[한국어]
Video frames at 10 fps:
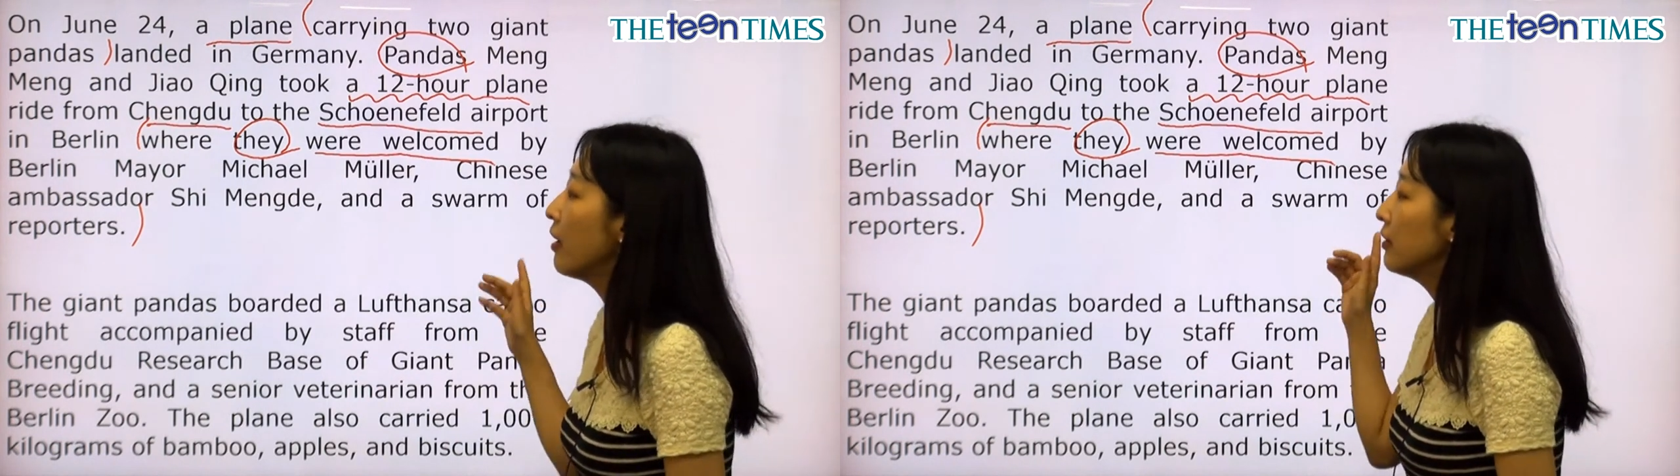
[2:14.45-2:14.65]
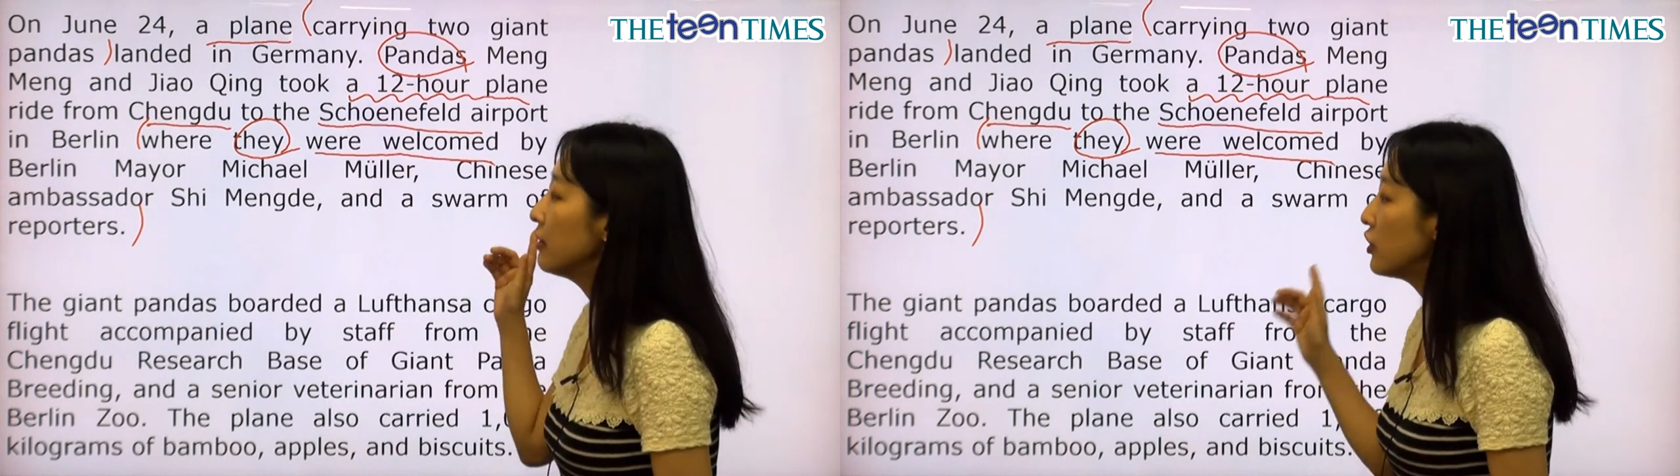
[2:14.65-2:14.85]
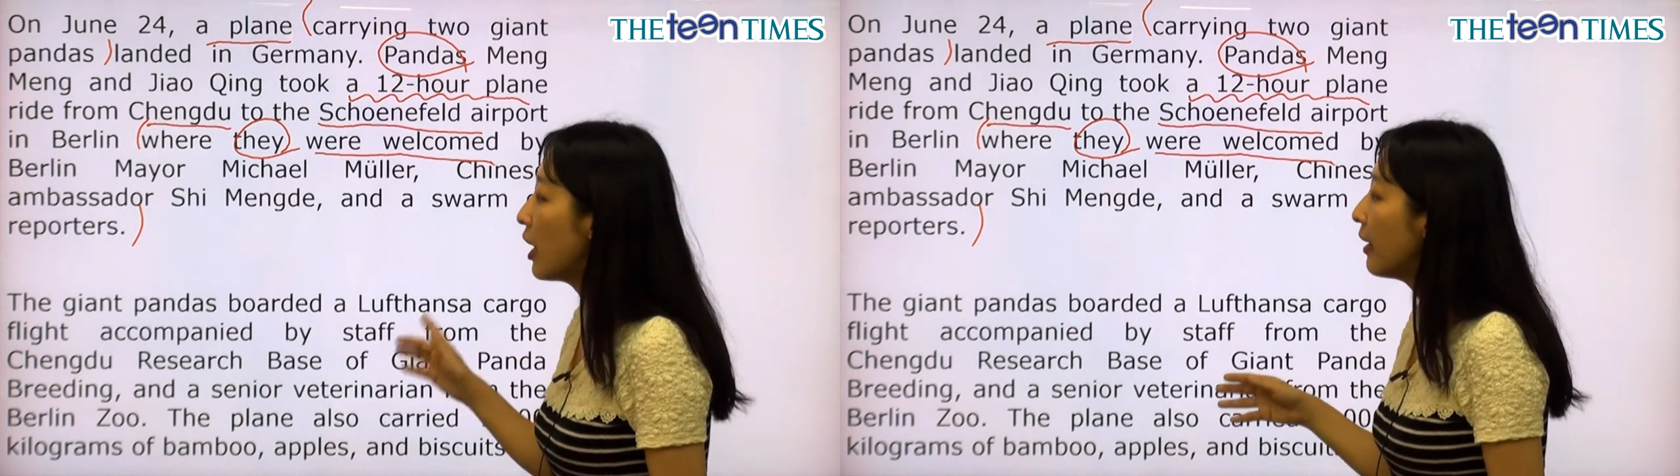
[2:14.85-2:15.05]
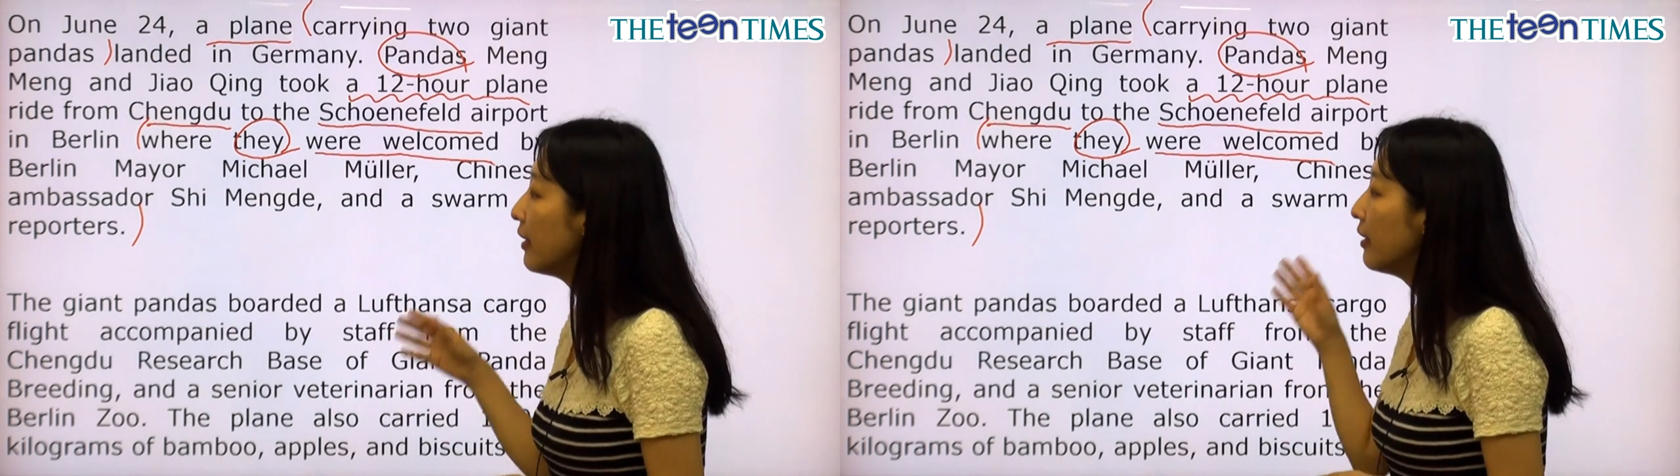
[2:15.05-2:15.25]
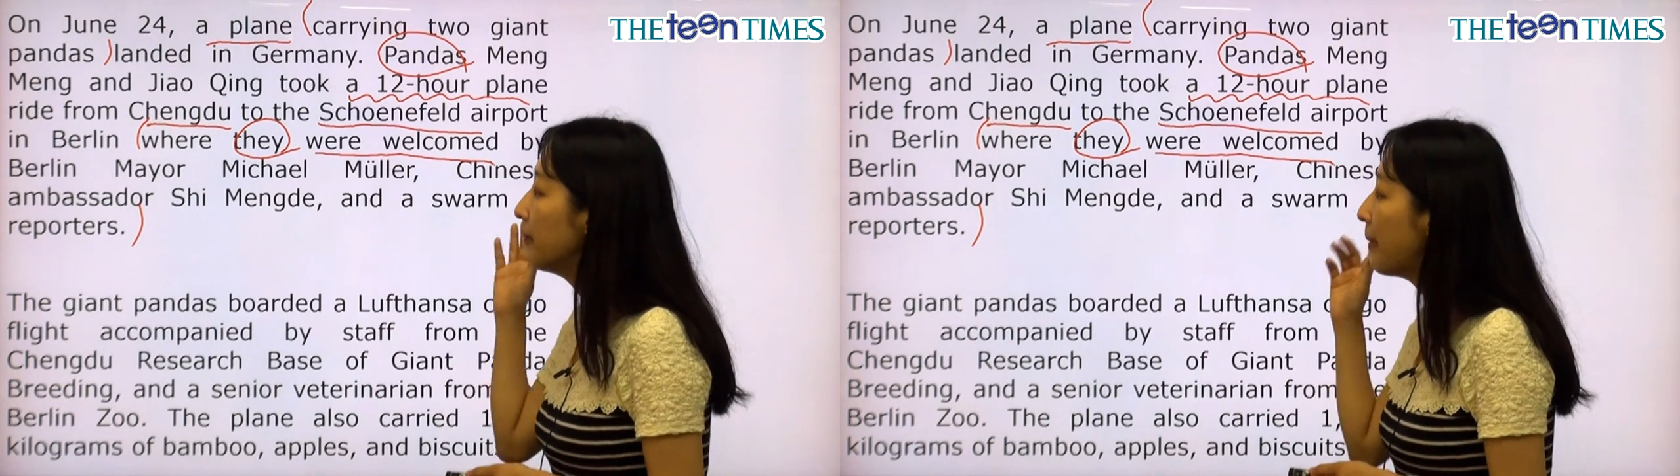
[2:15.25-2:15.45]
The
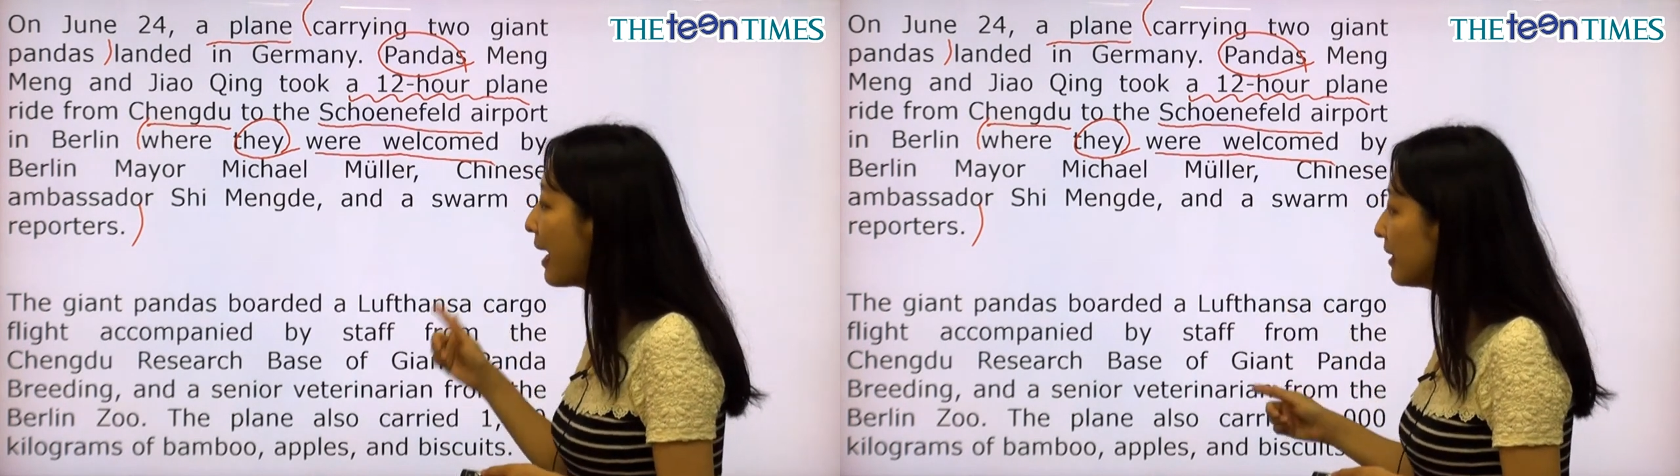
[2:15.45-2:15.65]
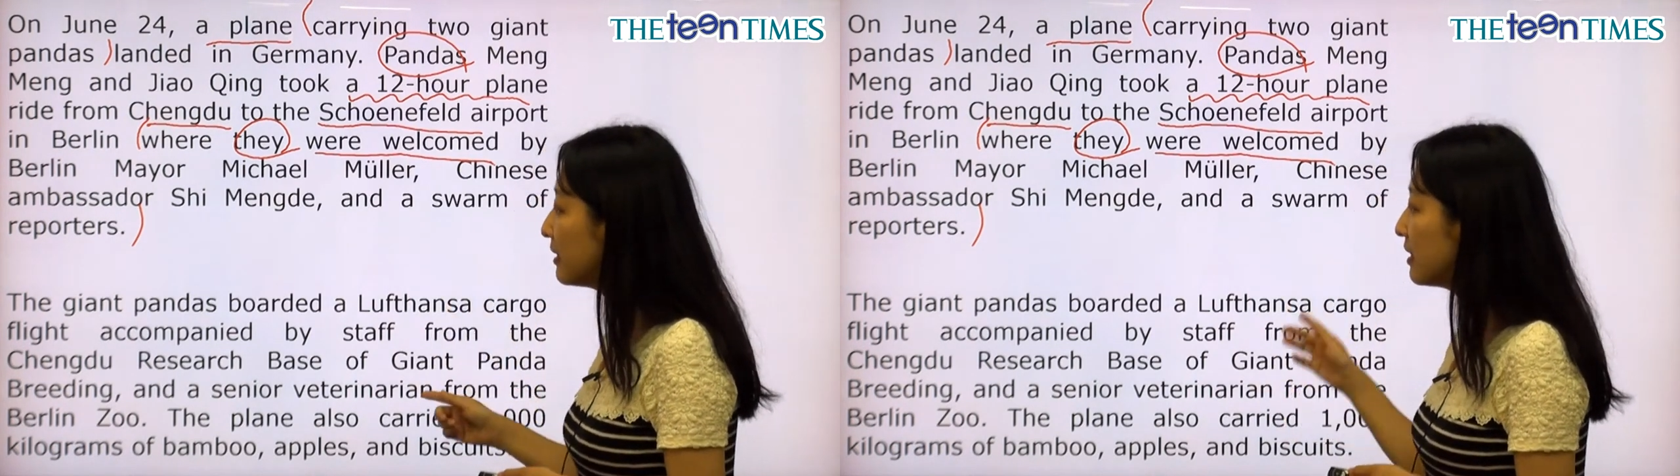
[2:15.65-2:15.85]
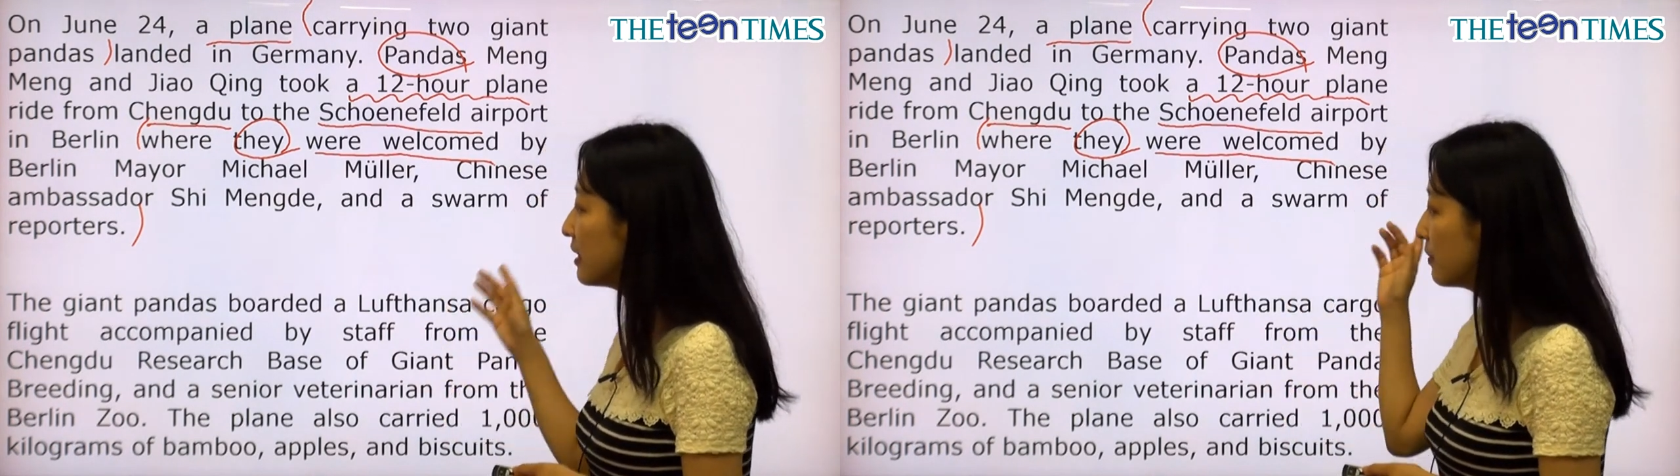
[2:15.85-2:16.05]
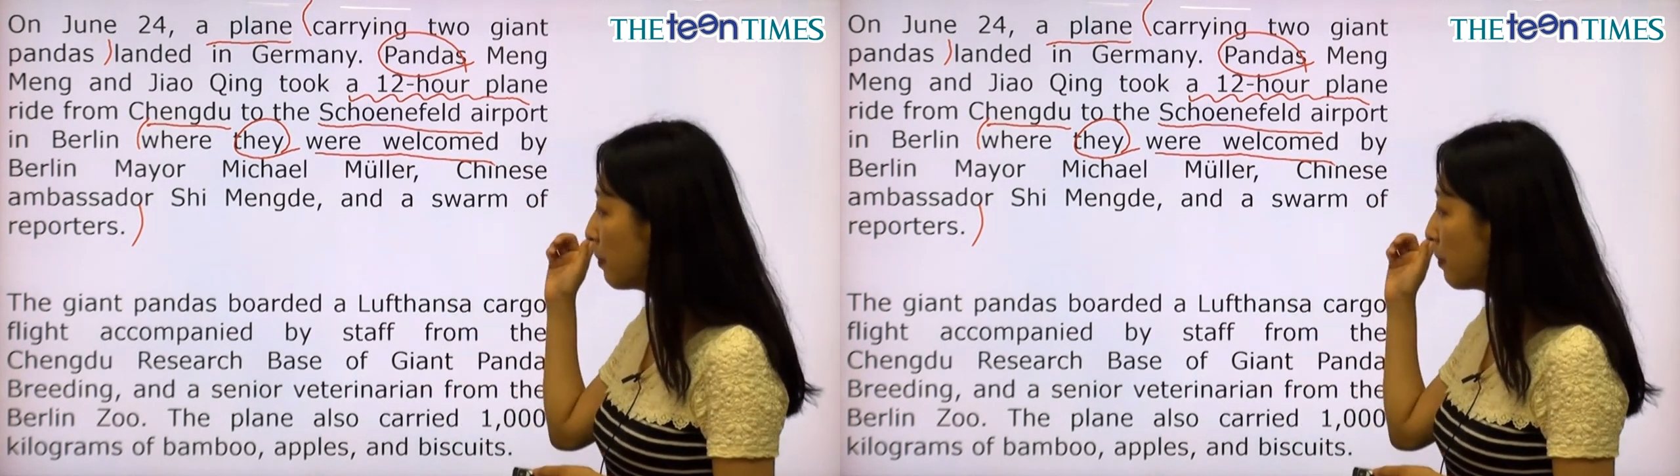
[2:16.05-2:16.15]
giant pandas